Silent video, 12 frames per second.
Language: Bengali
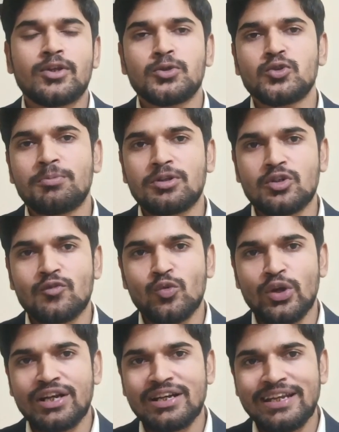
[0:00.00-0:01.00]
শুধুমাত্র
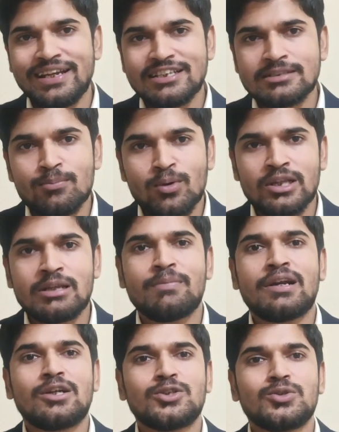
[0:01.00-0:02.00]
ফ্লুয়েন্টলি ইংলিশ বলতে
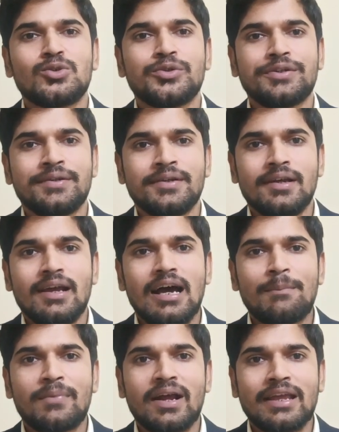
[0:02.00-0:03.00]
পারার জন্যই
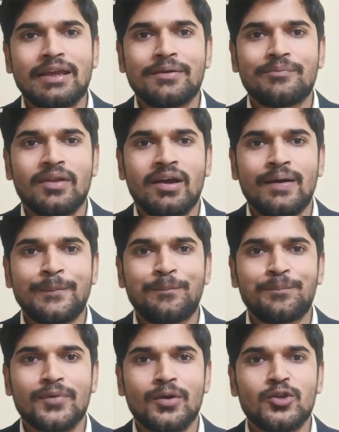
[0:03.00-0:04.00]
আপনাকে
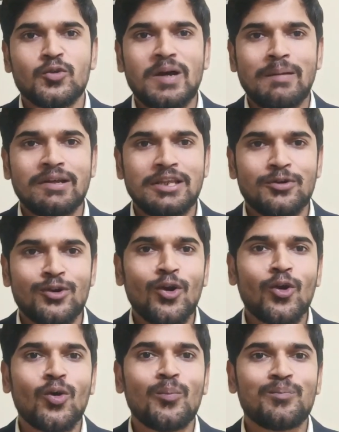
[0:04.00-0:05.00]
হয়তো বাইবাতে
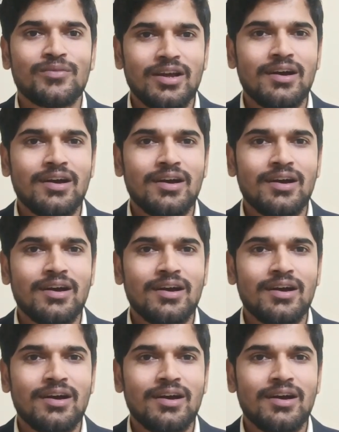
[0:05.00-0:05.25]
অন্যরকম